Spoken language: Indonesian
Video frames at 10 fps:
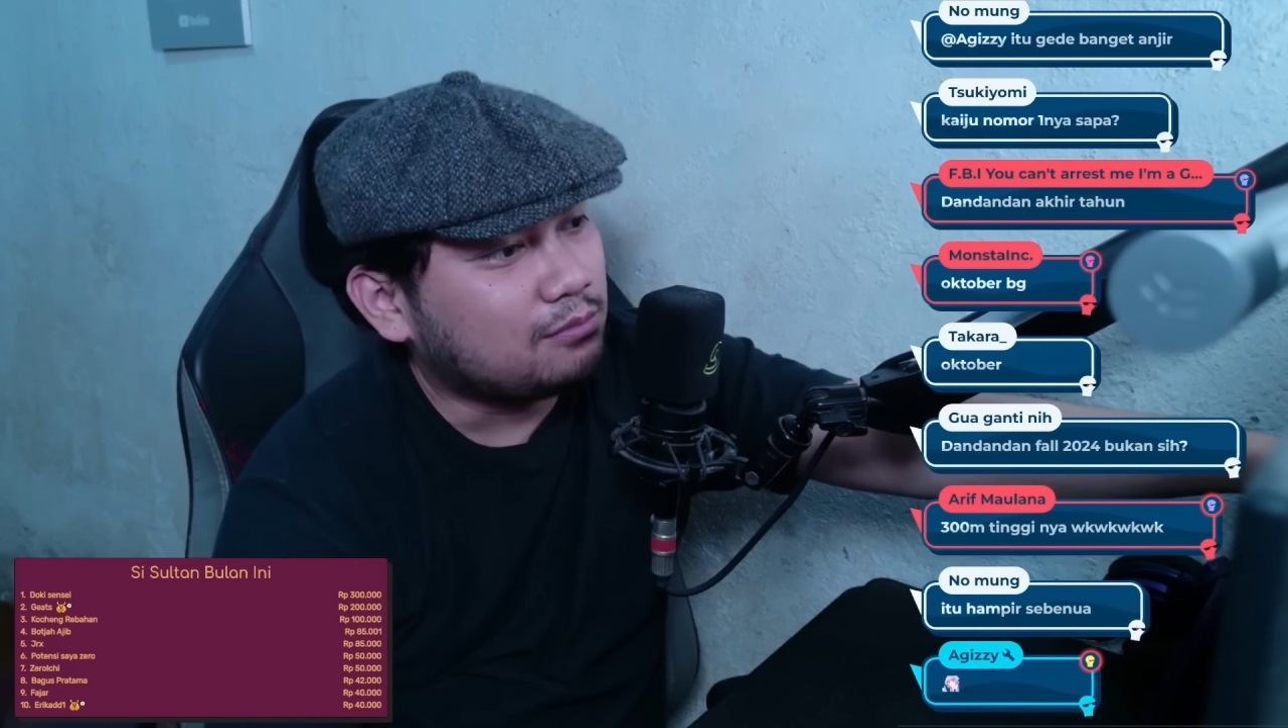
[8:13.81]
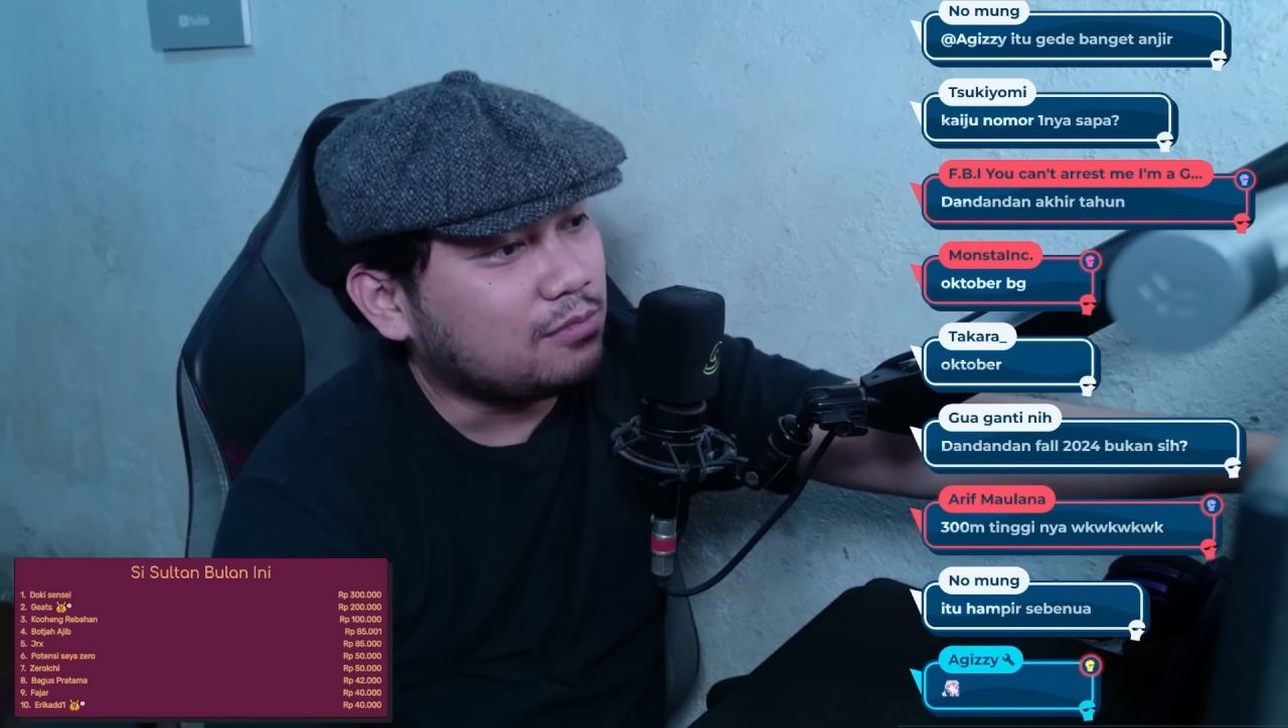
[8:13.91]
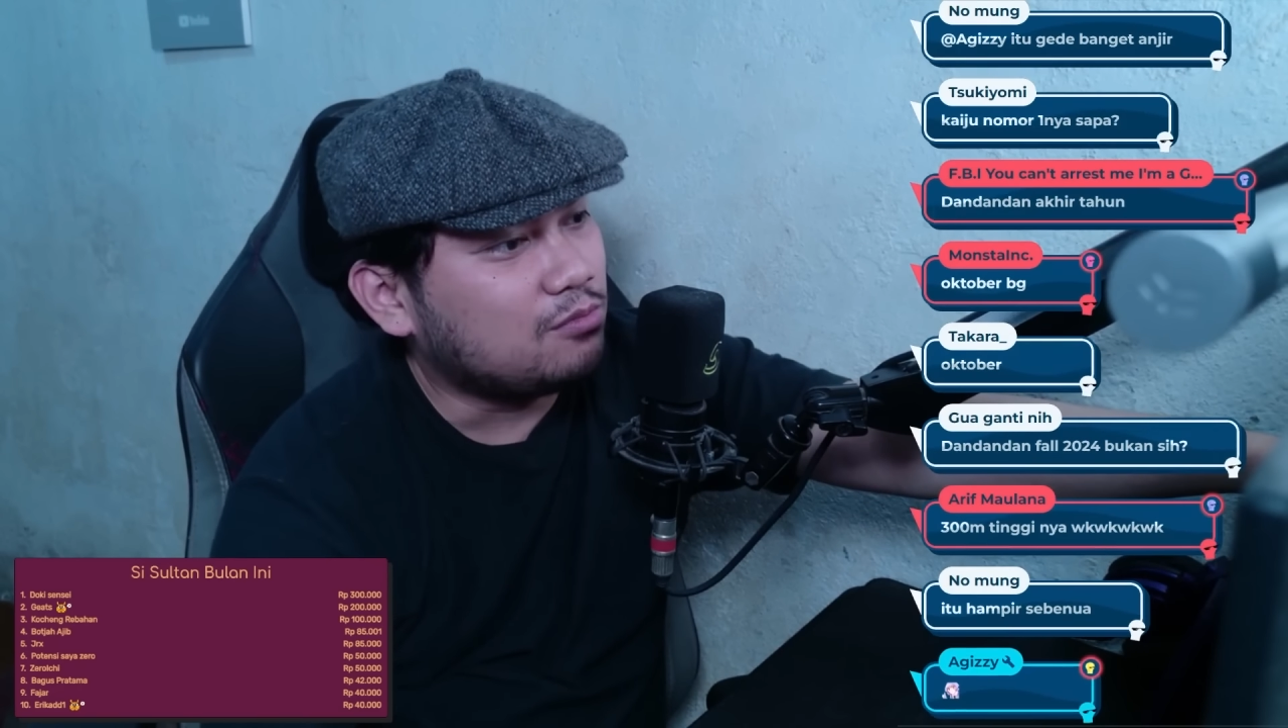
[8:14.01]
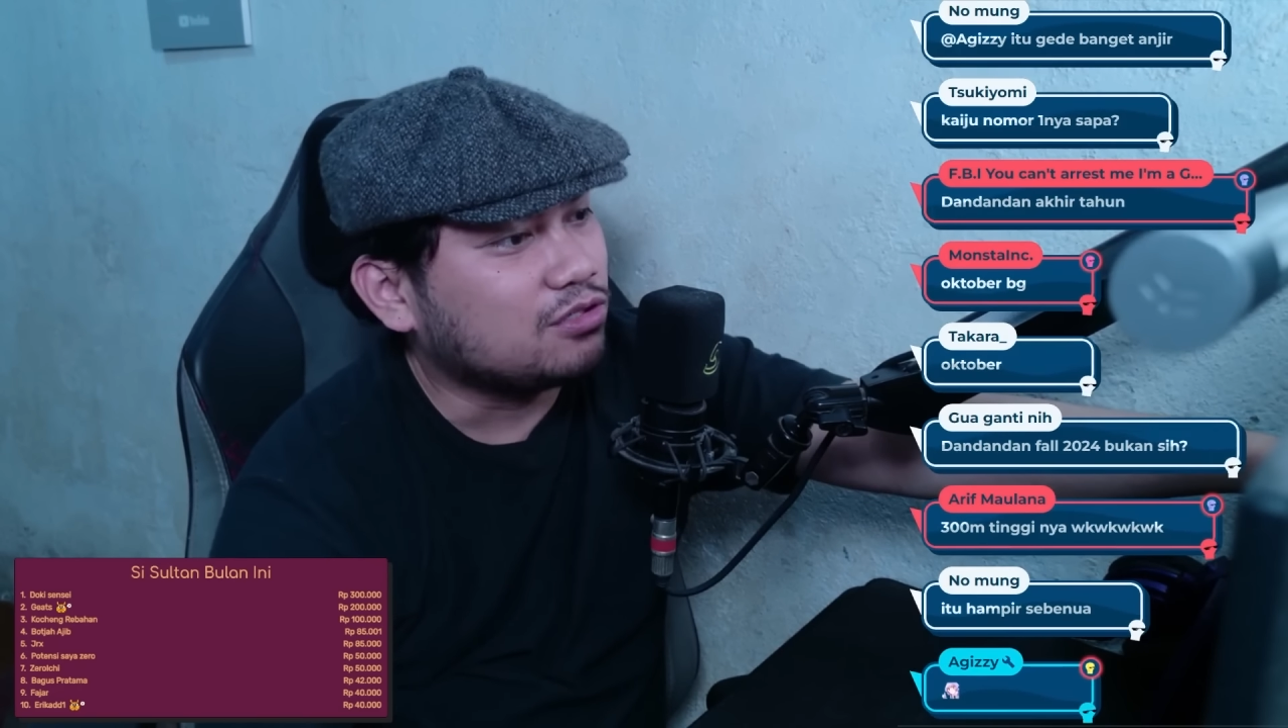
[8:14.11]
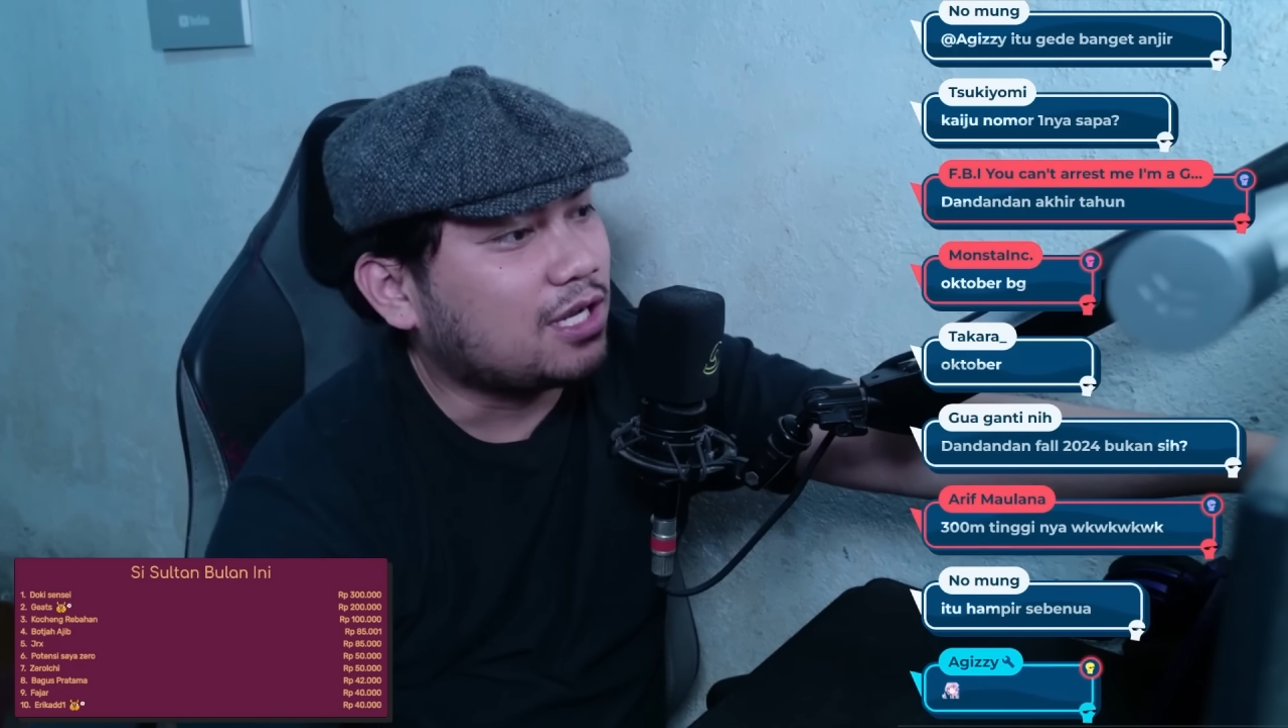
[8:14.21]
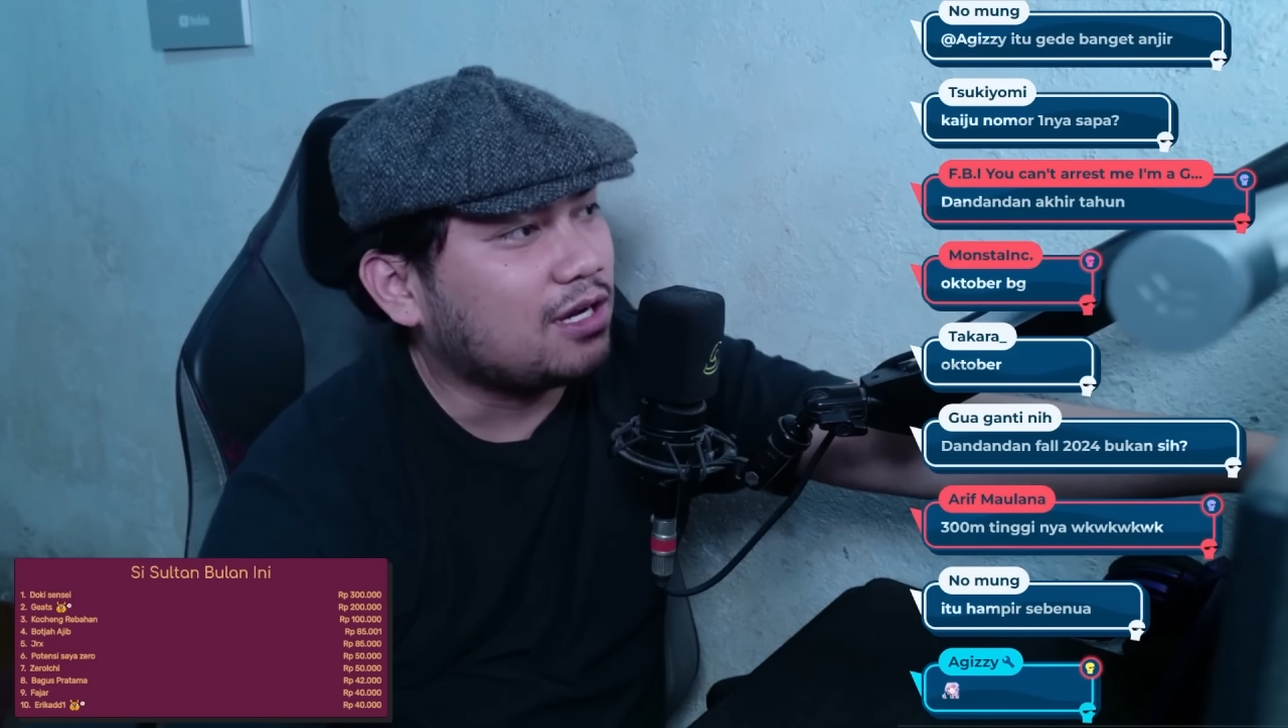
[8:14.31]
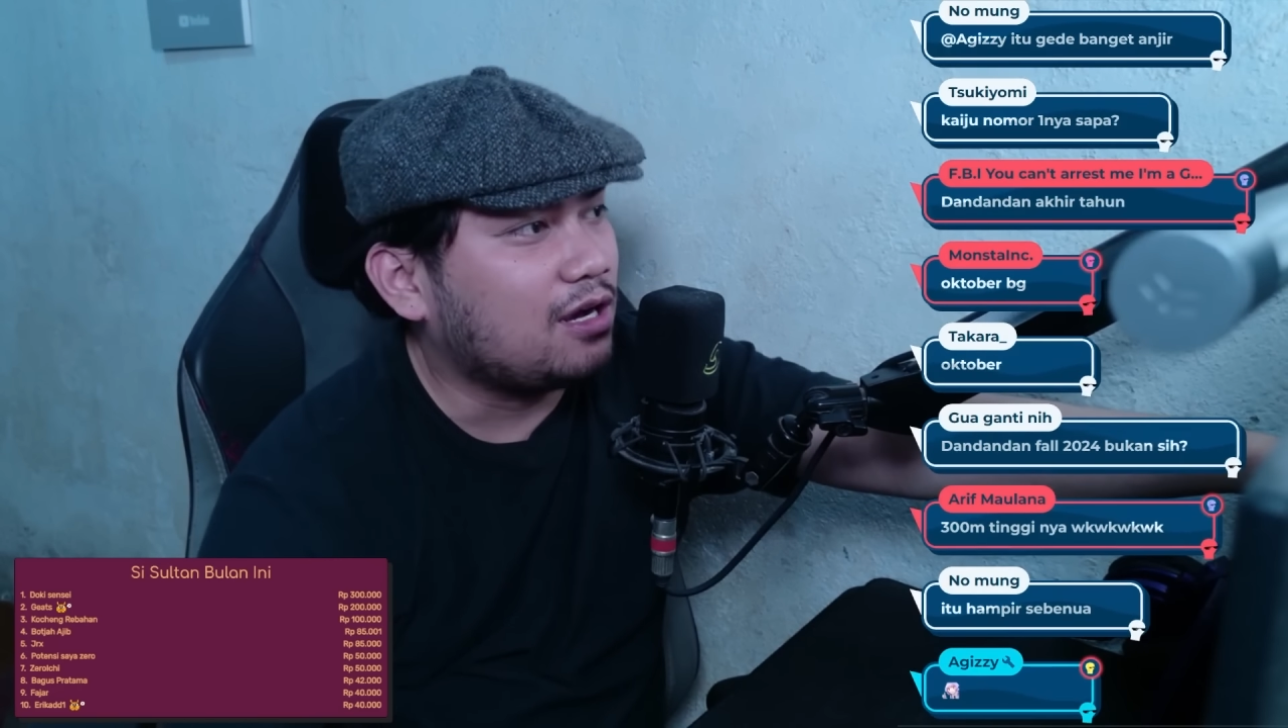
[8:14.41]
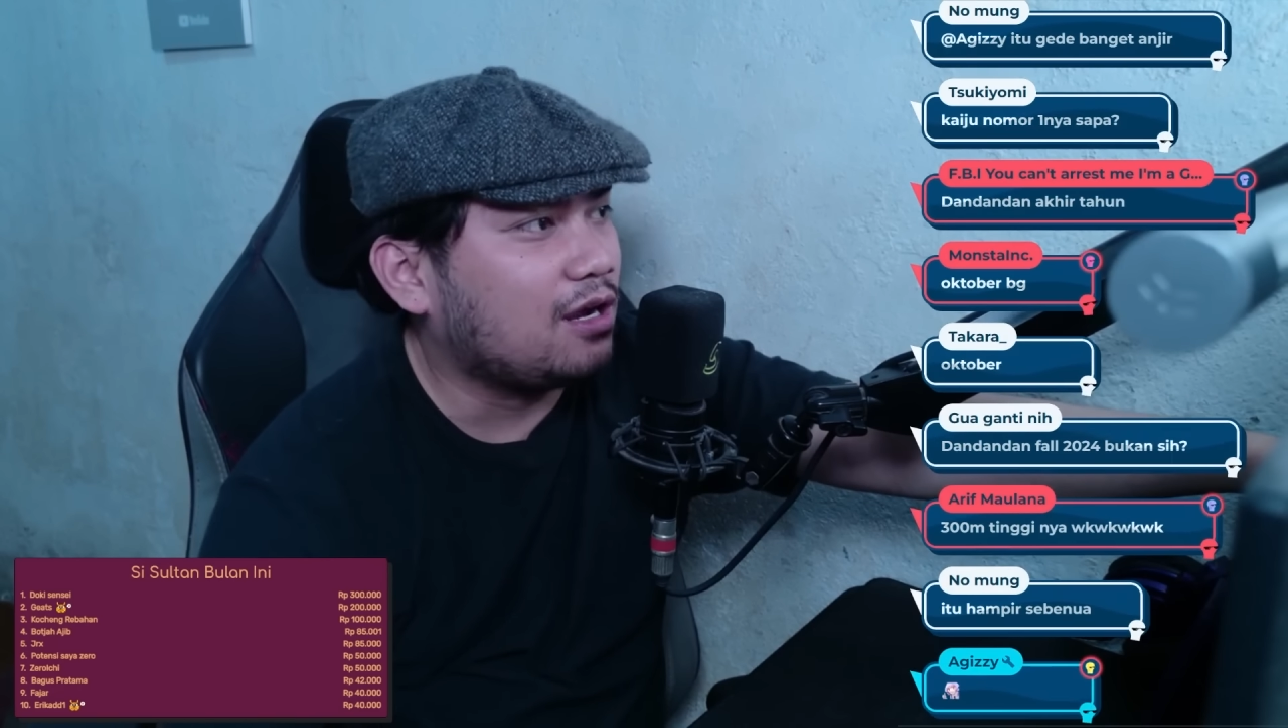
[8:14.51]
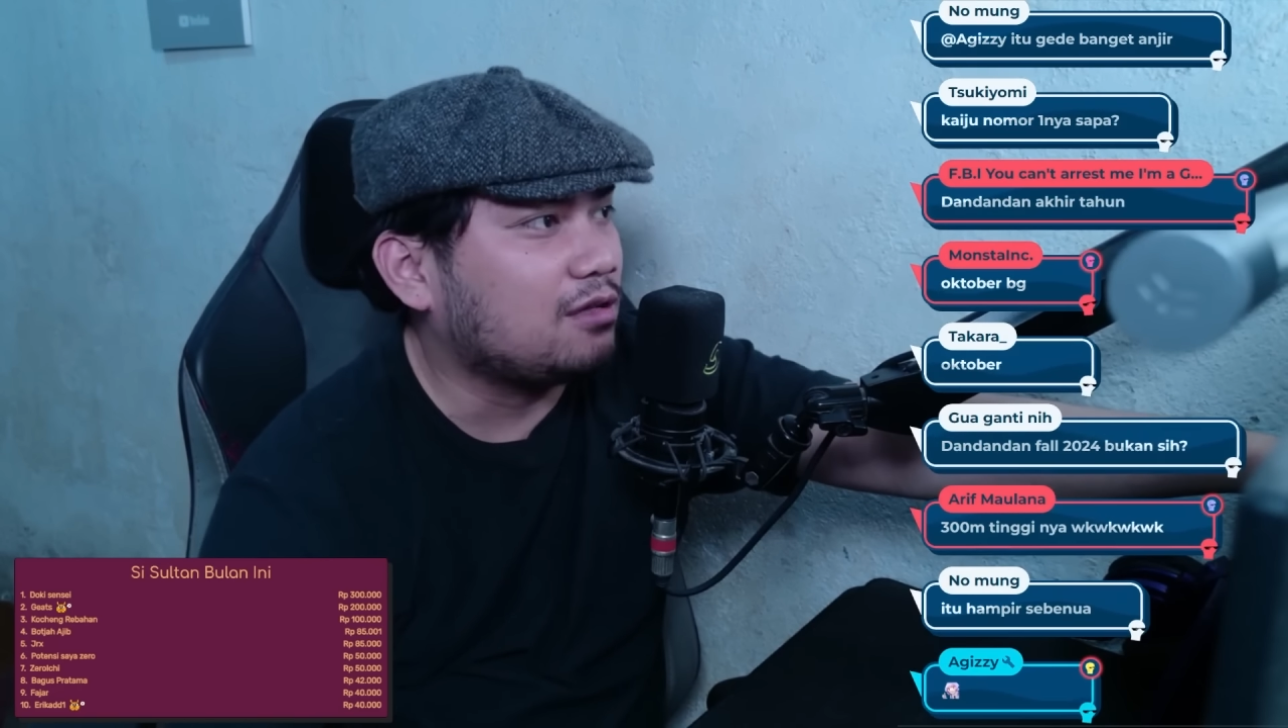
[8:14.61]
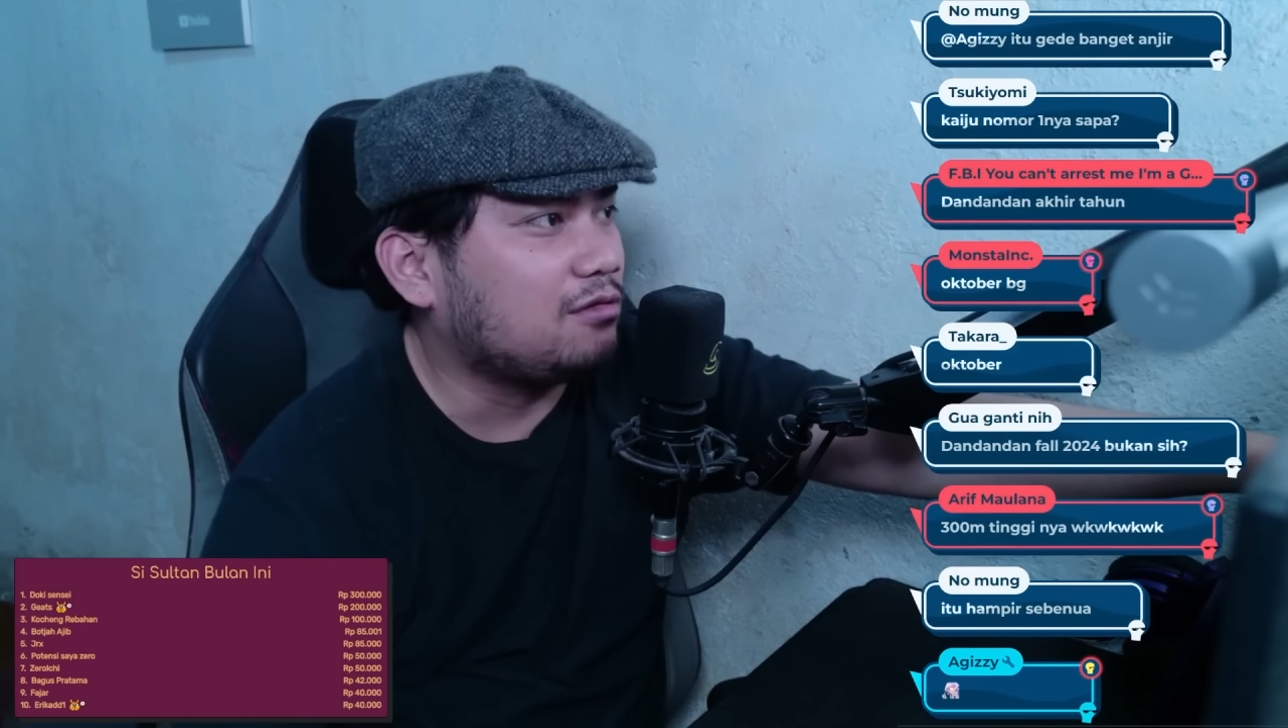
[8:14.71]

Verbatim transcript: membosankan atau